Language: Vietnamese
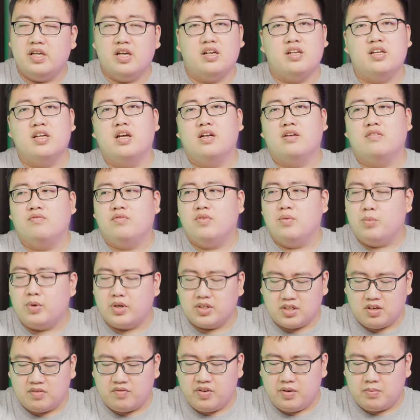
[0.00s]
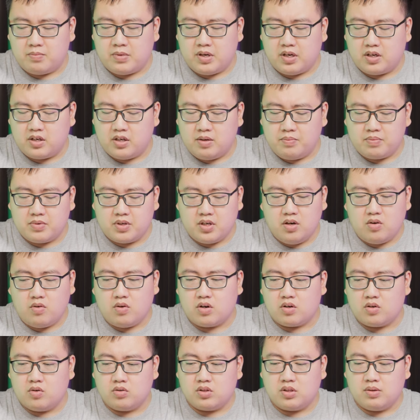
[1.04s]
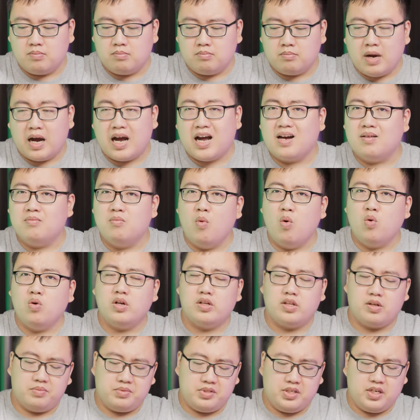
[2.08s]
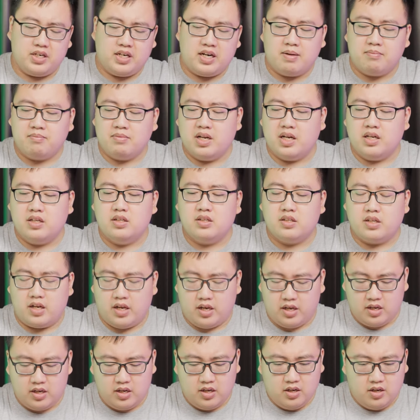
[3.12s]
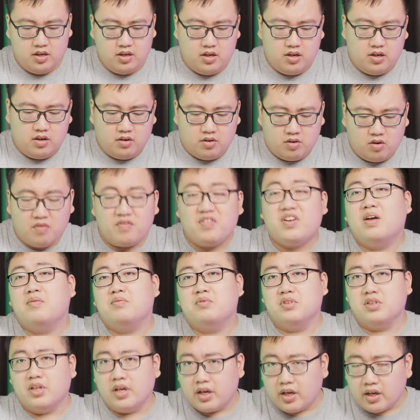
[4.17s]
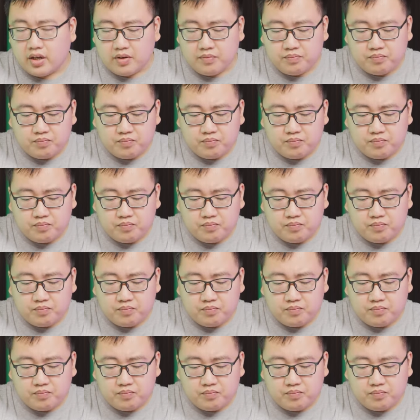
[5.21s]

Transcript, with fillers: thì hiển nhiên với một cái sản phẩm đắt gấp cỡ khoảng độ tầm 3, 4 hay thậm chí 5 lần như thế này nó phải làm tử tế.